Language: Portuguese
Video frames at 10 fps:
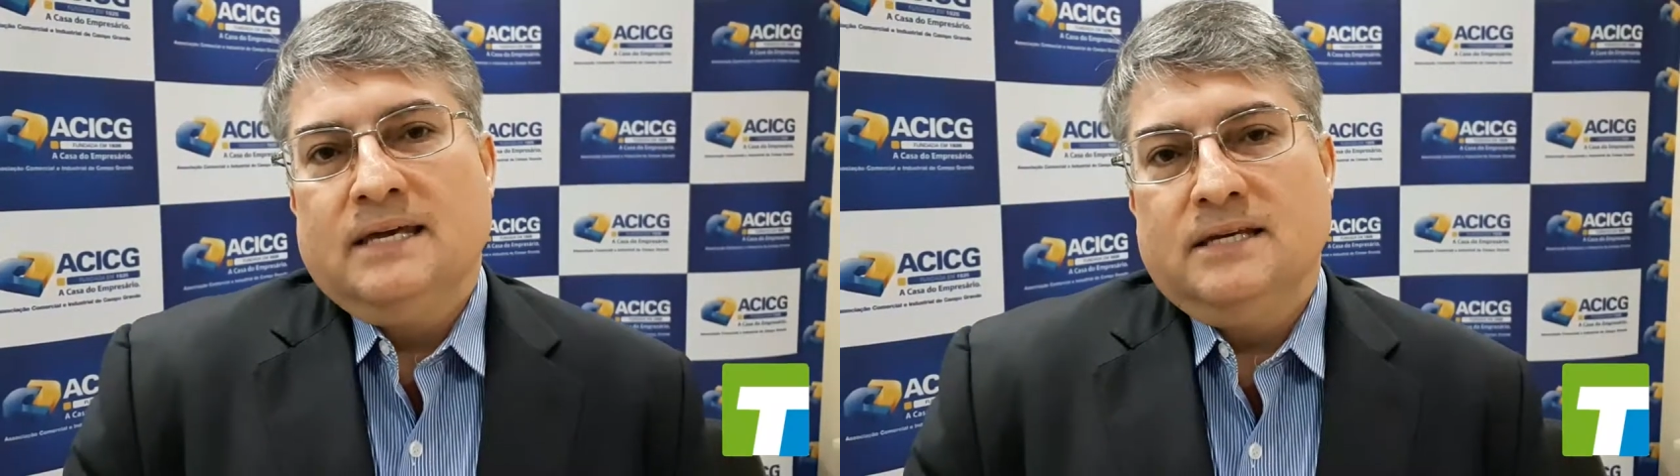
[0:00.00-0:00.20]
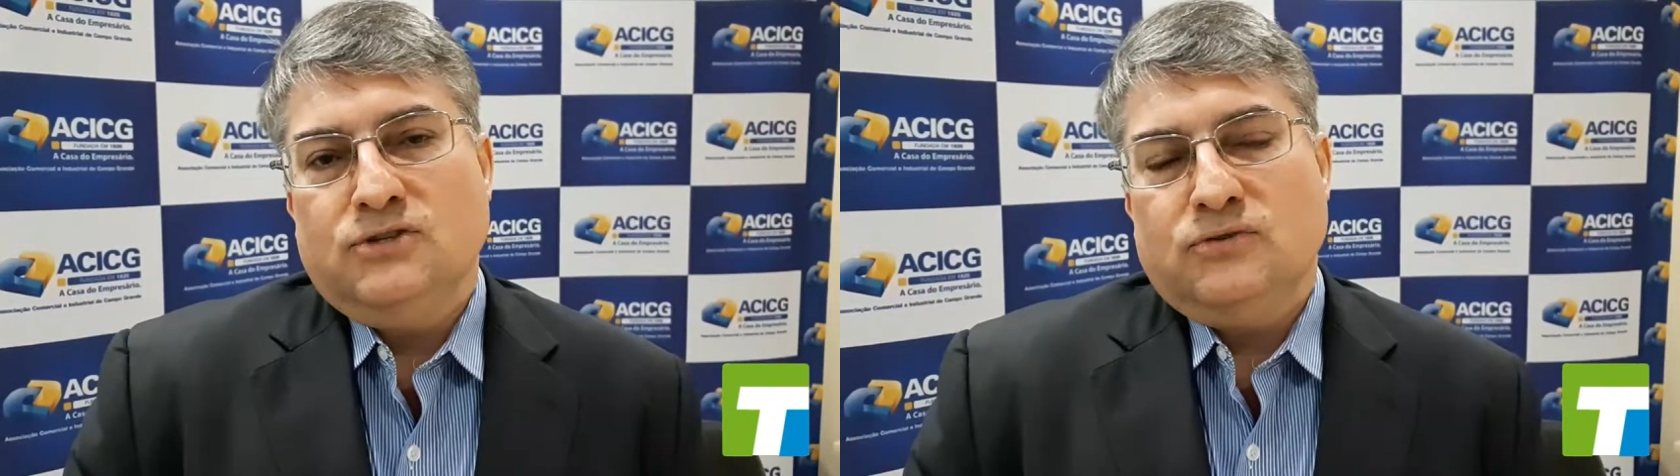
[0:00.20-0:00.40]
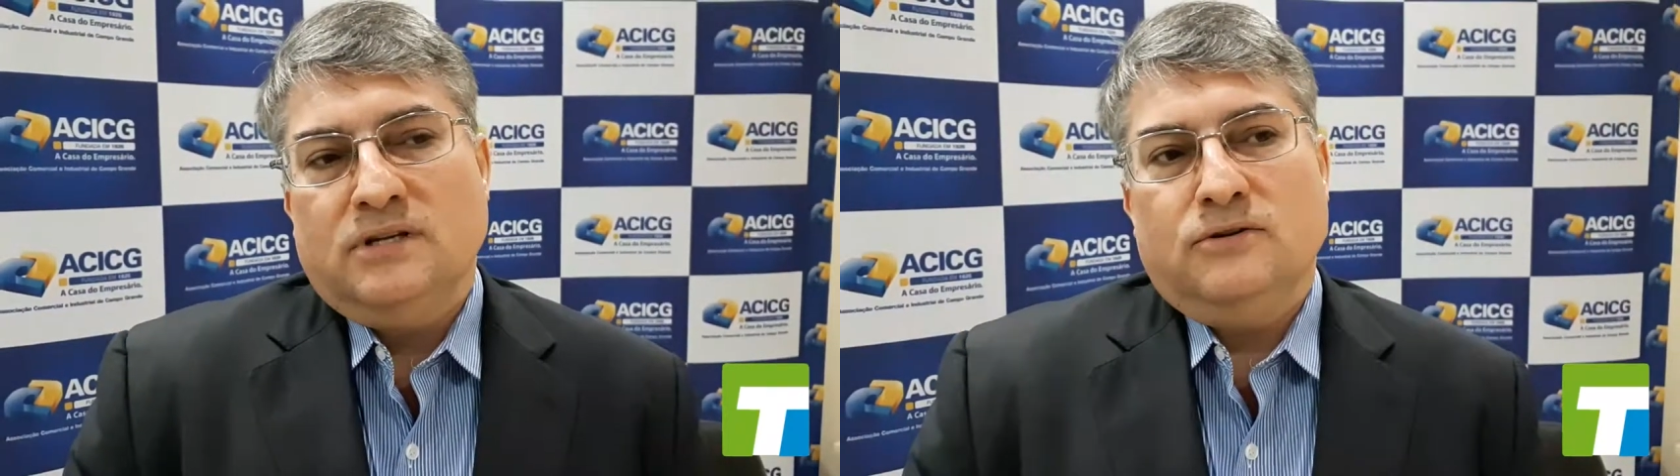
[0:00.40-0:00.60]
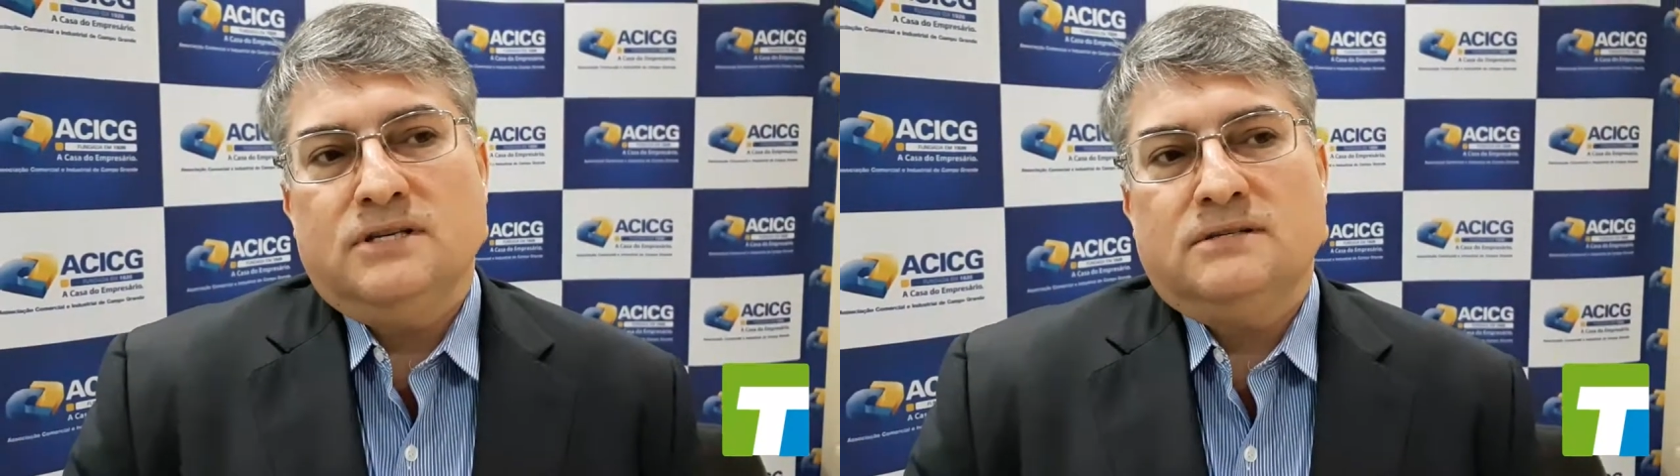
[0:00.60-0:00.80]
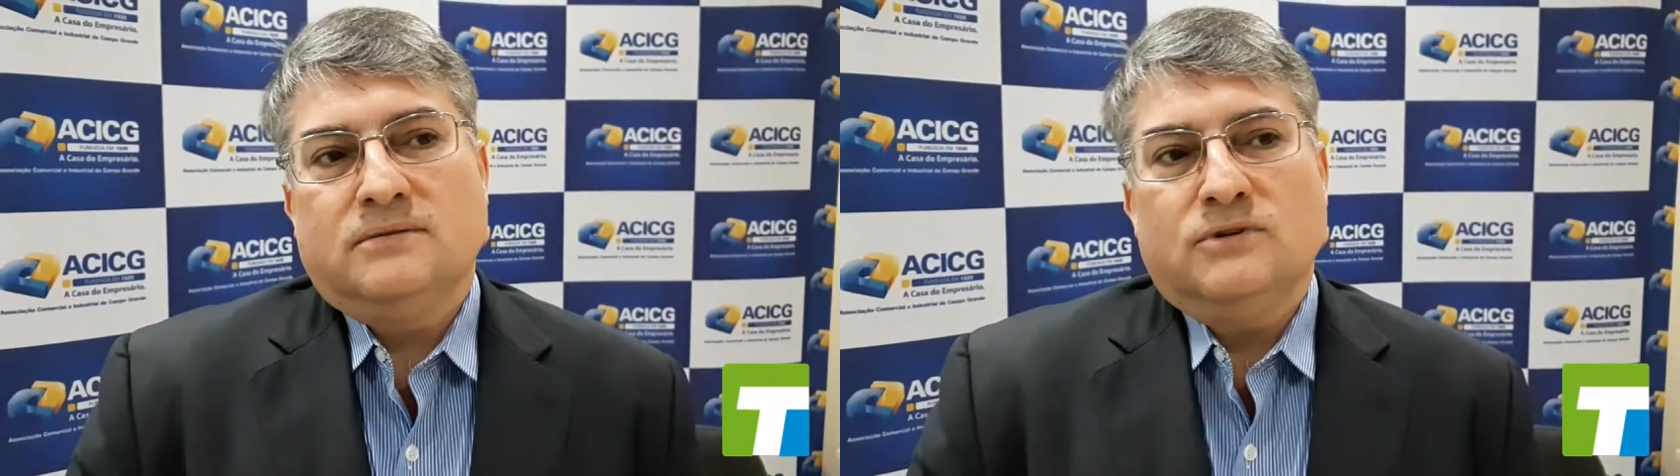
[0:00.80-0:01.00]
isso que
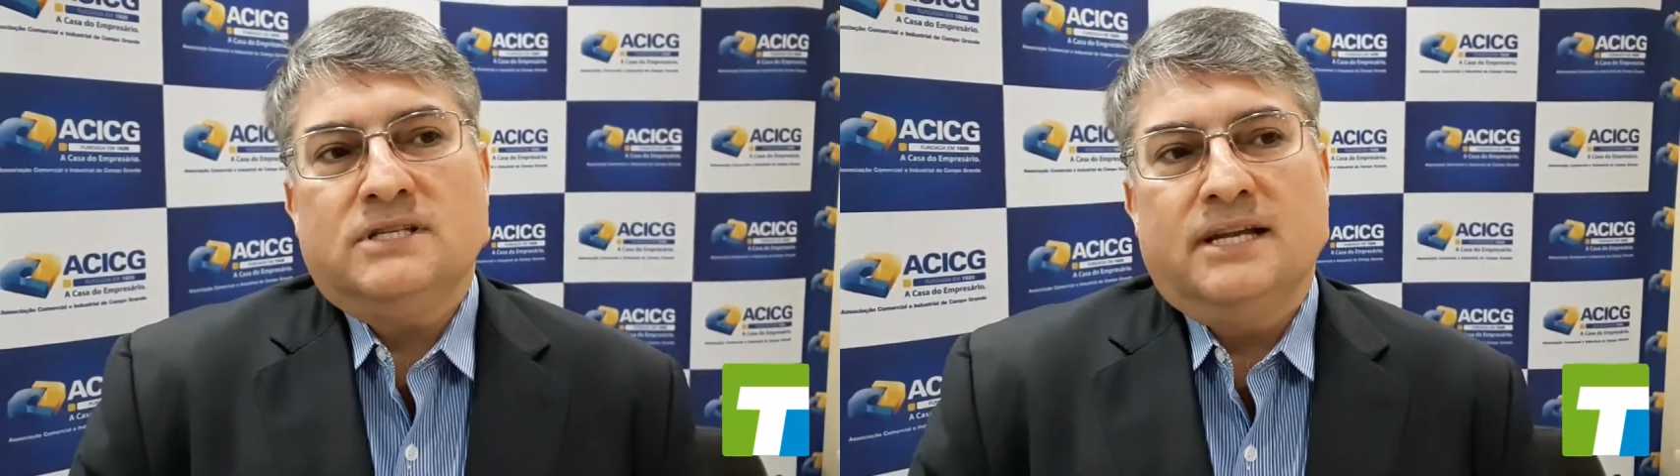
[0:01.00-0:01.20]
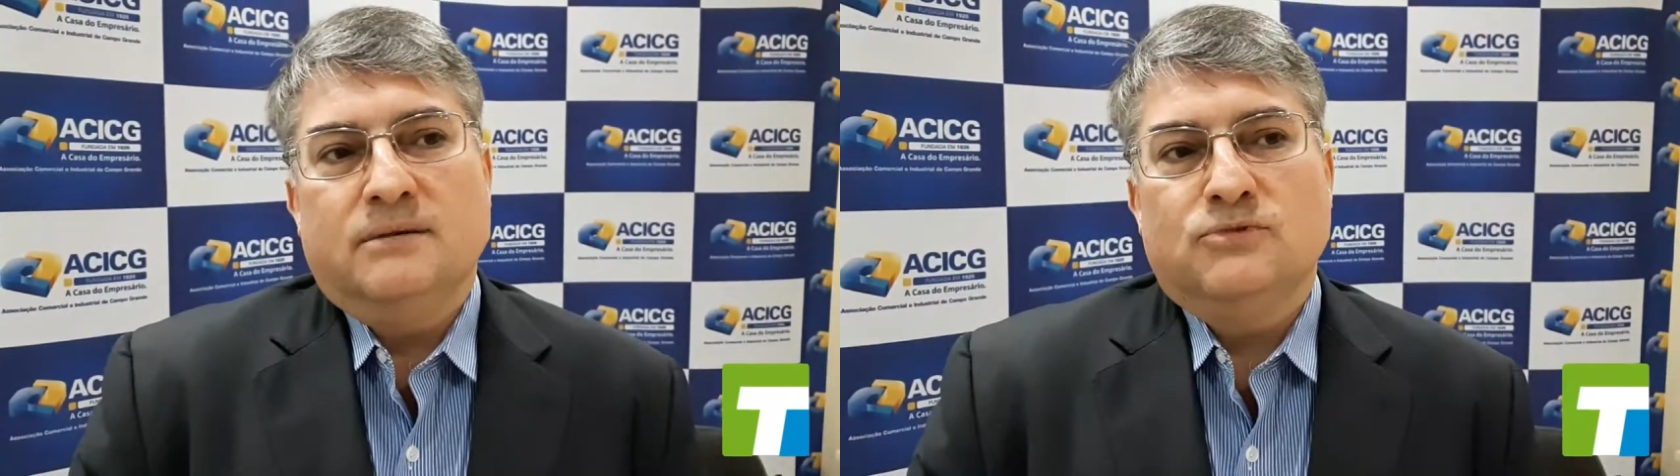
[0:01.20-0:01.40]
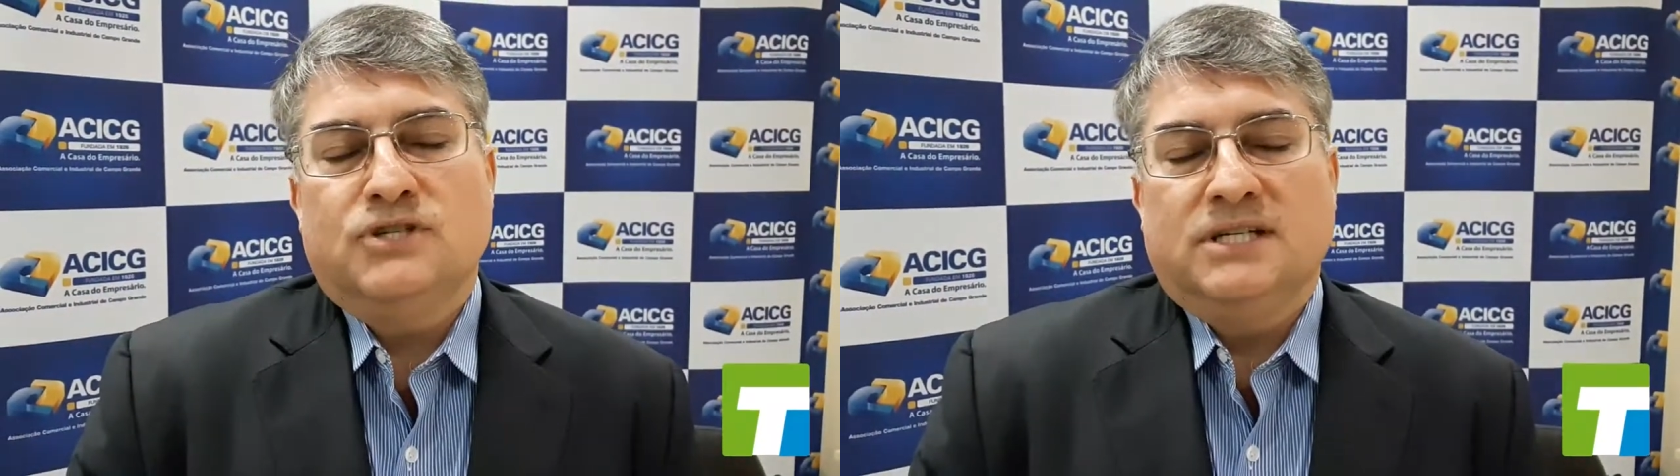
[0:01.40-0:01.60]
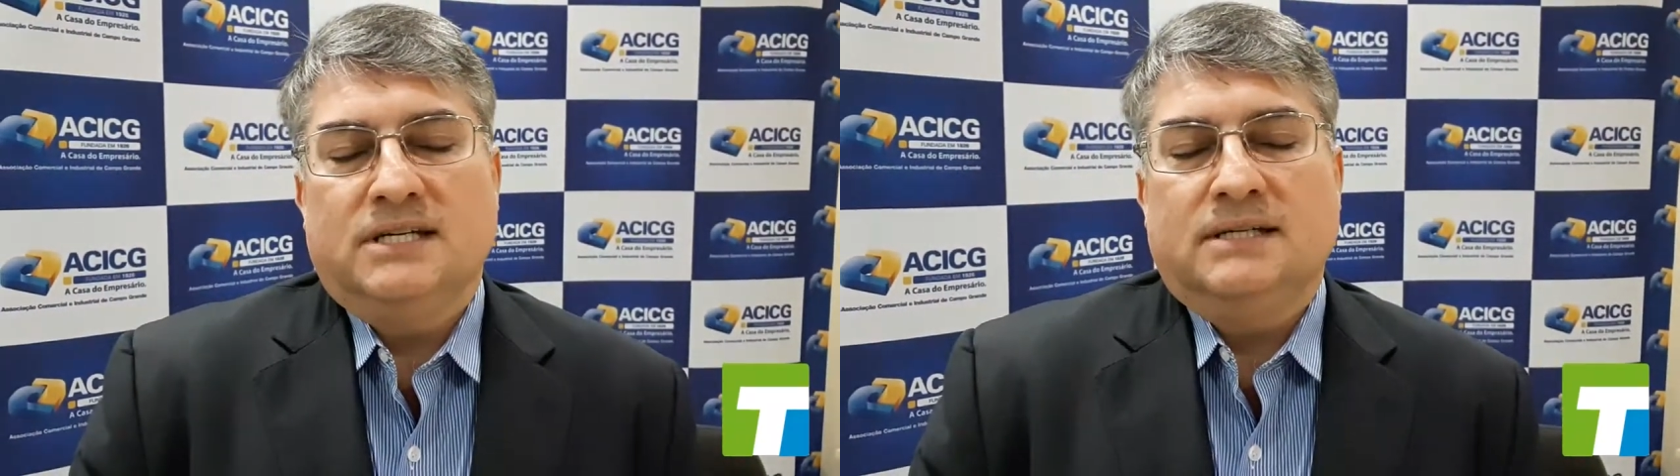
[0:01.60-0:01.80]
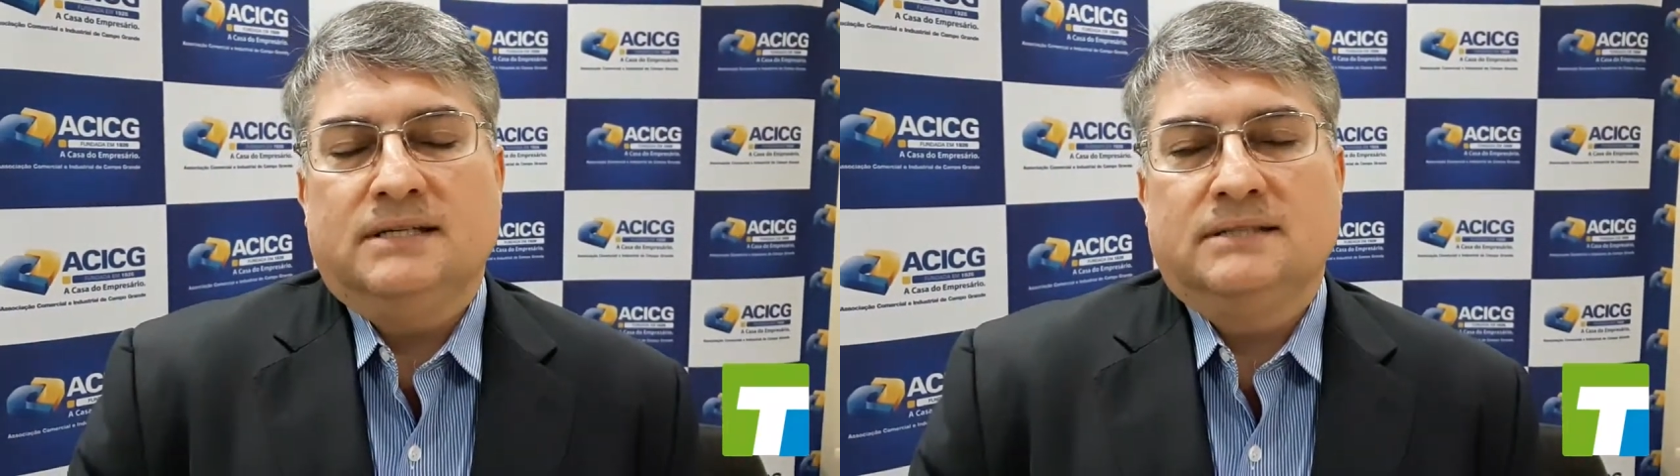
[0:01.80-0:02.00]
nós gostaríamos de,